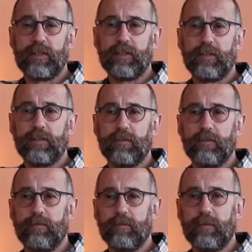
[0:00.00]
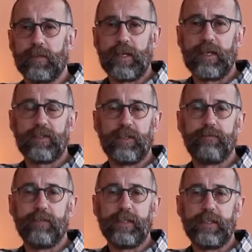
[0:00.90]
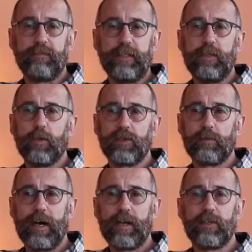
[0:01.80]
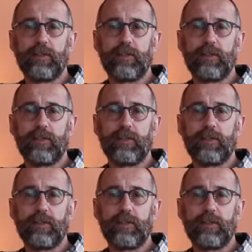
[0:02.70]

relativ wenig Videos gemacht.